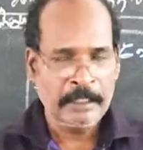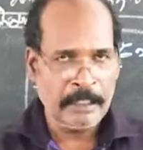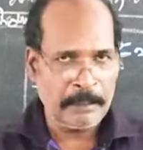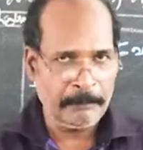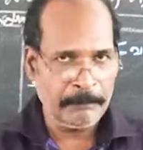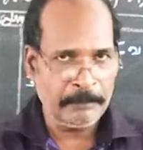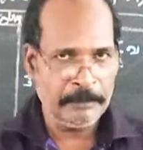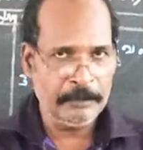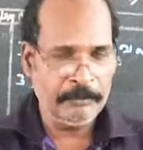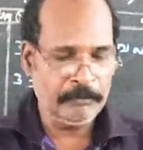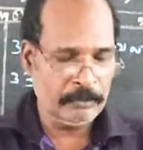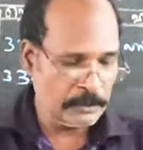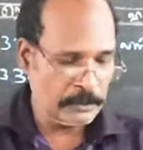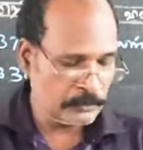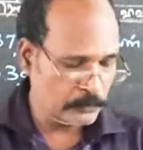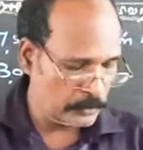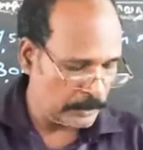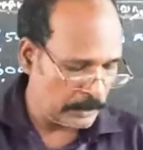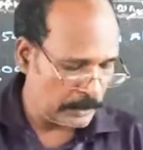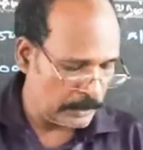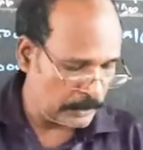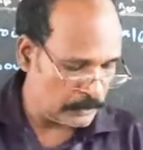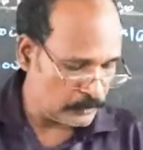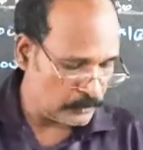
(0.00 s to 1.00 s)
அப்போ இவங்க என்ன
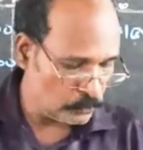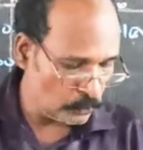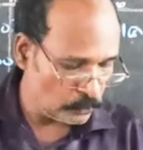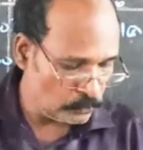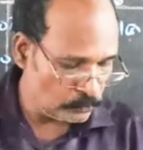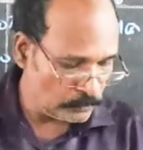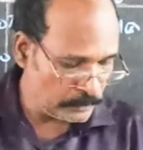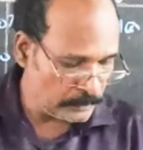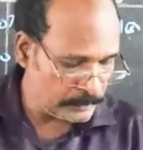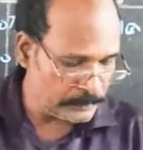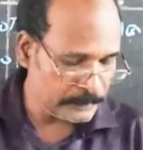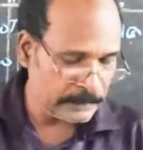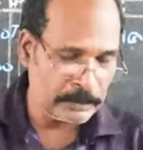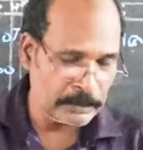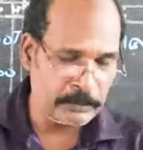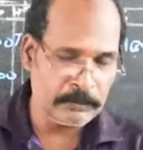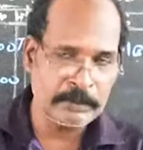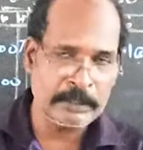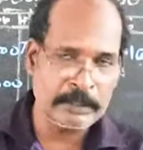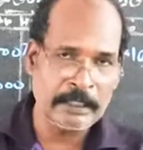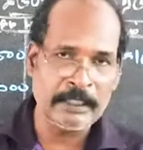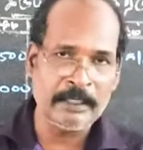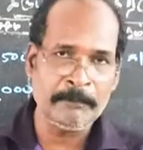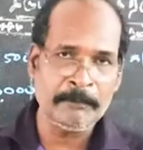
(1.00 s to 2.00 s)
சொல்கிறாங்க சொந்த
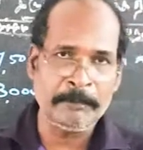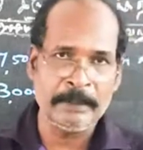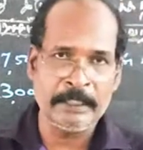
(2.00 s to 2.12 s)
செலவுக்காக